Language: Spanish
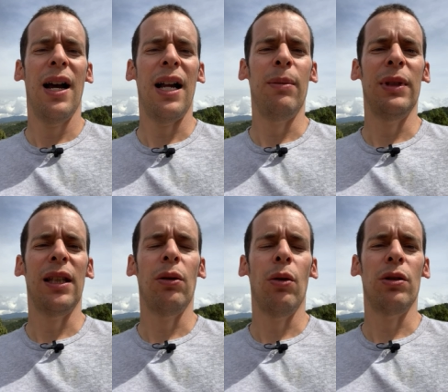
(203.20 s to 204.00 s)

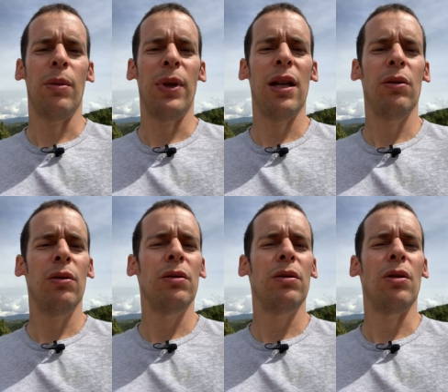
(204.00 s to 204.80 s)
Alimentándonos de
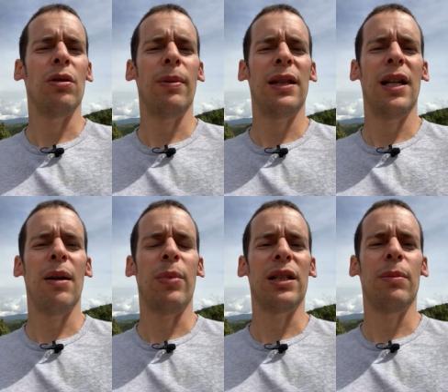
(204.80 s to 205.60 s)
miedo, nos venden
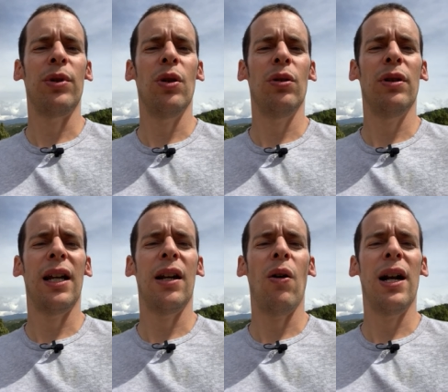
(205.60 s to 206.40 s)
la percepción de
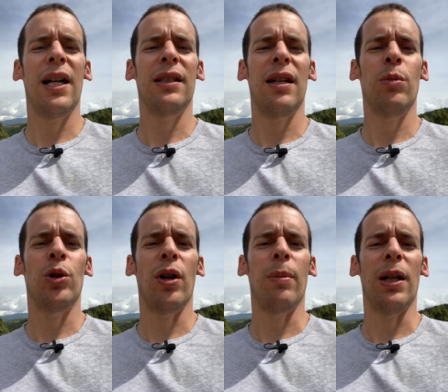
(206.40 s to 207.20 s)
que no
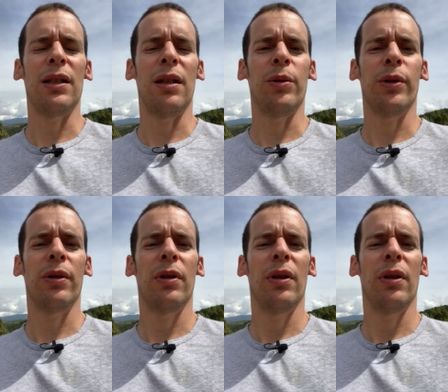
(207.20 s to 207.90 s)
alcanzamos lo que merecemos.